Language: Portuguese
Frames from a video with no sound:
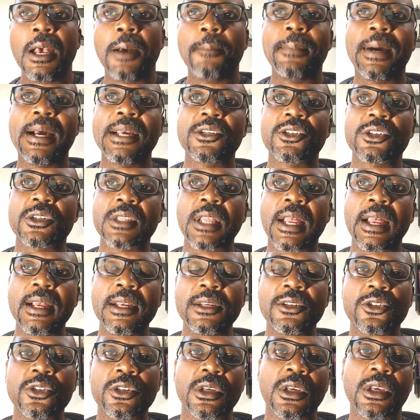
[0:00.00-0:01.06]
Mais
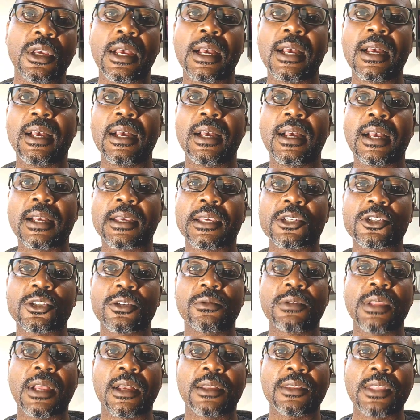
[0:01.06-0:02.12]
tarde, a,
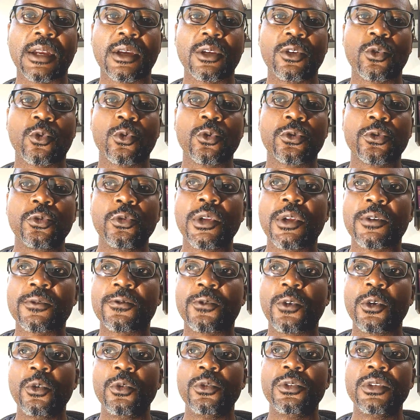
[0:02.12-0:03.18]
questão da, da agricultura
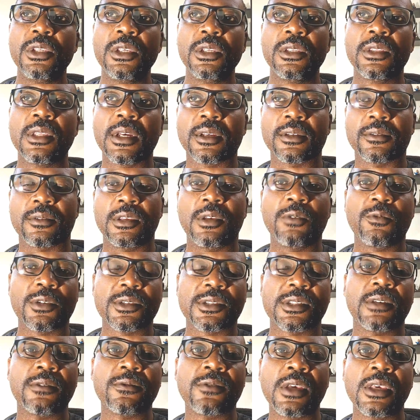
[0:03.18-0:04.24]
foi unida, e
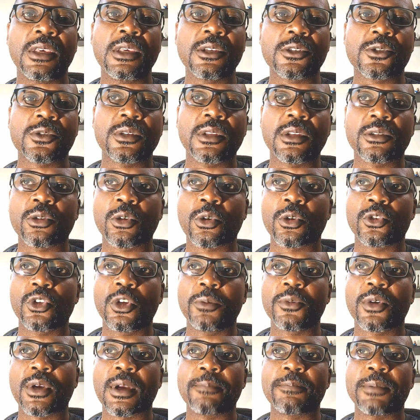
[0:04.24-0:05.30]
você vê isso em
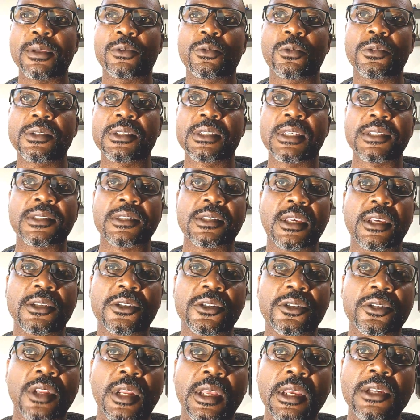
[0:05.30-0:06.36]
Deuteronômio capítulo
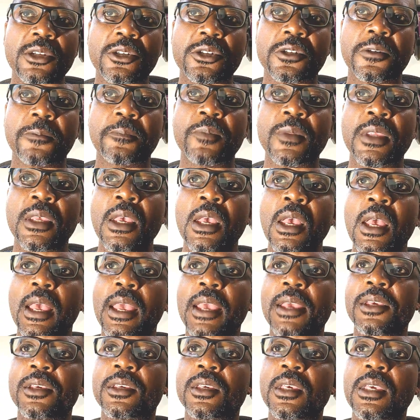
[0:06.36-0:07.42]
16, 3,
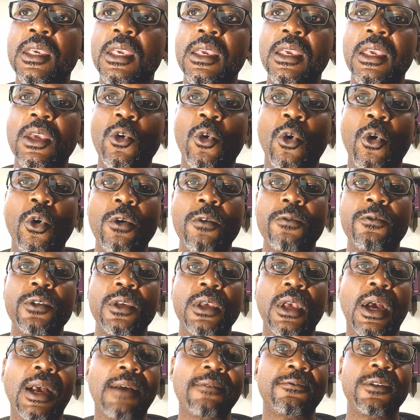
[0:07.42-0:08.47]
em que
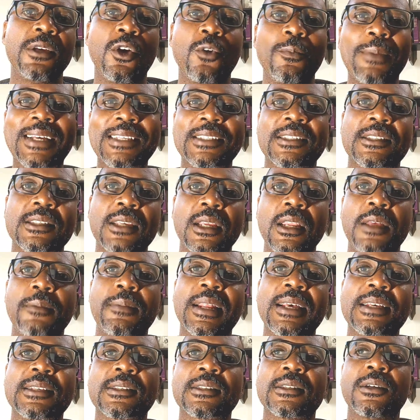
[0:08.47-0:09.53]
houve, havia uma
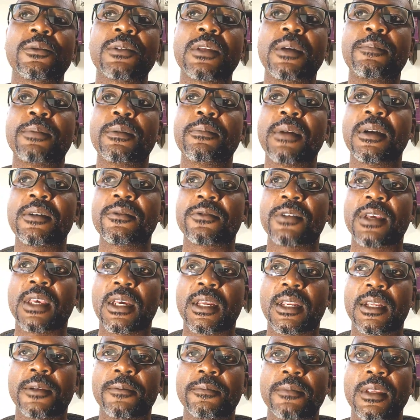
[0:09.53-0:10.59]
celebração da
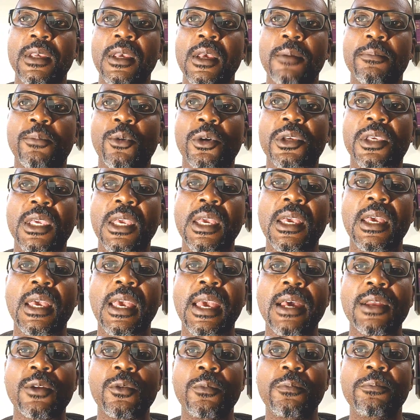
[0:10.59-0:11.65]
primavera
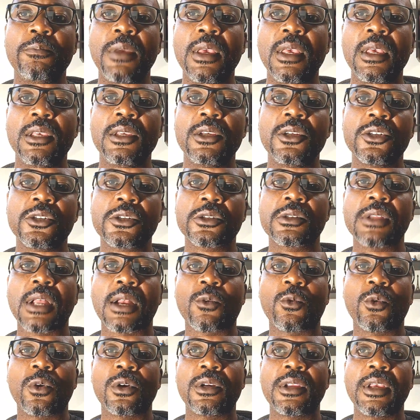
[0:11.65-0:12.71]
porque era o mês
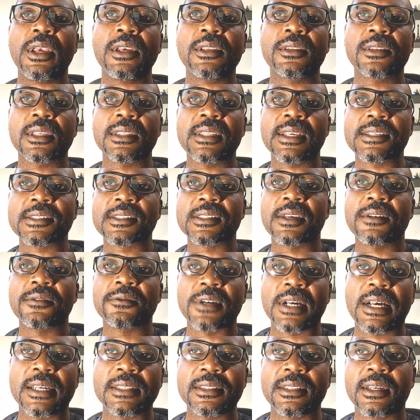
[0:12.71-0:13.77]
da colheita da
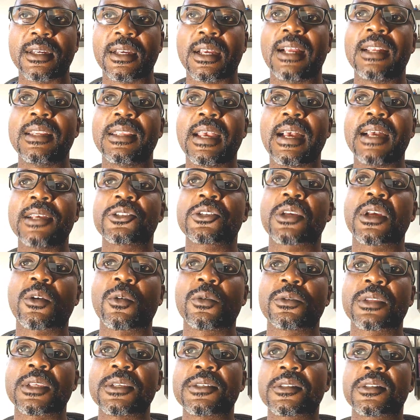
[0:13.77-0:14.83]
cevada, aliás, que
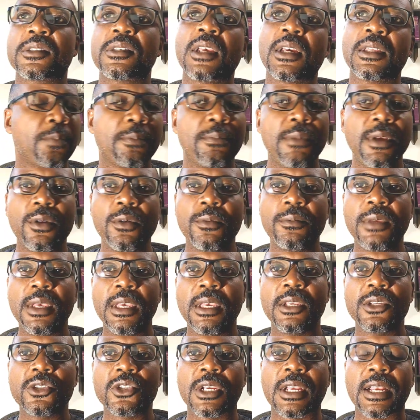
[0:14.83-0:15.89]
acontecia no primeiro
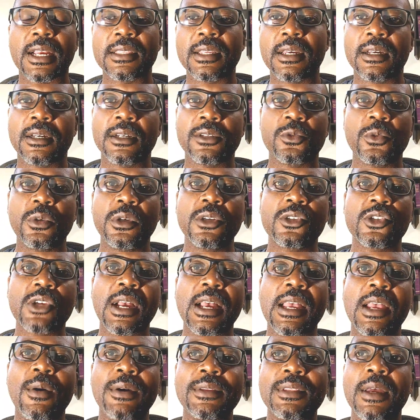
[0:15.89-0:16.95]
mês de cada ano. E
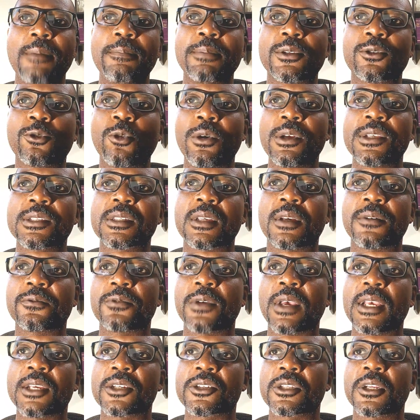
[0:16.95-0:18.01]
Israel adaptou essa
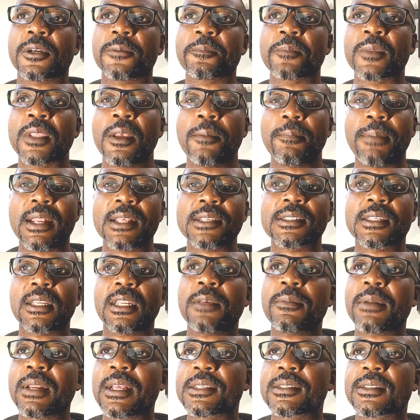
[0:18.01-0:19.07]
festa para a
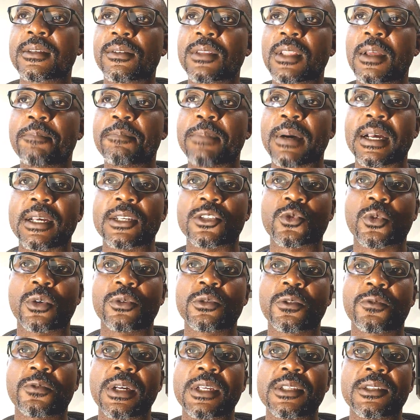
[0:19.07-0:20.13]
celebração da
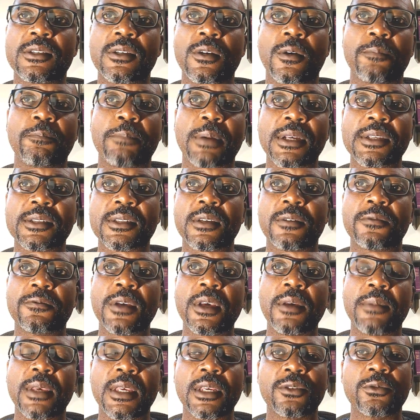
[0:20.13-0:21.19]
Páscoa, onde faziam pães sem
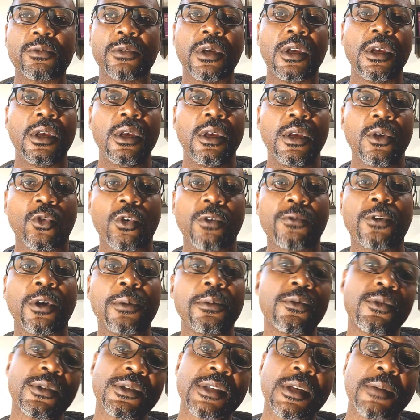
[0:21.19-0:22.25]
fermento,
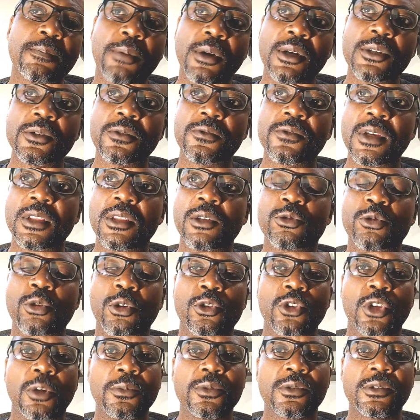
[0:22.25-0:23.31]
conforme você pode ver em
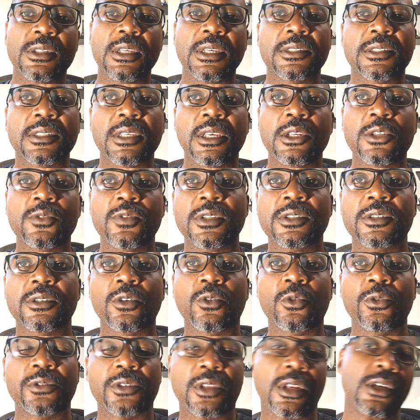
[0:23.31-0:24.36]
Deuteronômio 16,
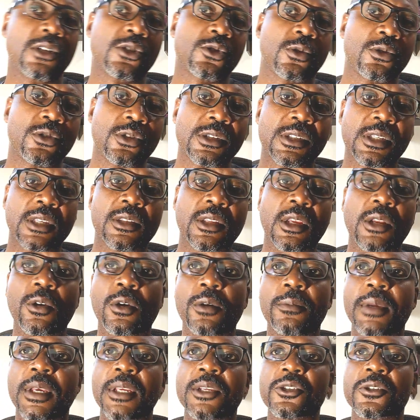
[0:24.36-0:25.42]
versículo 3, que eu disse
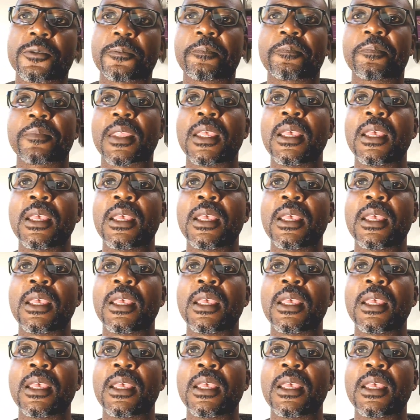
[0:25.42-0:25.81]
anteriormente.